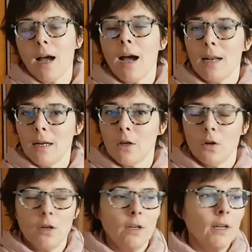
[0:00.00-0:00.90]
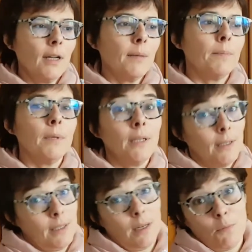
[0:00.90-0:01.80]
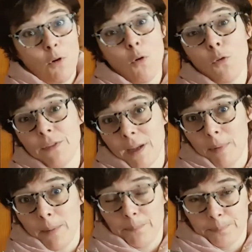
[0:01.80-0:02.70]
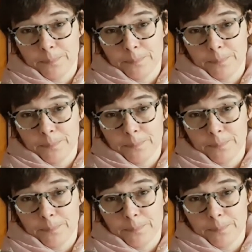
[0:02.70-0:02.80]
à l'alcool, mais également au tabac.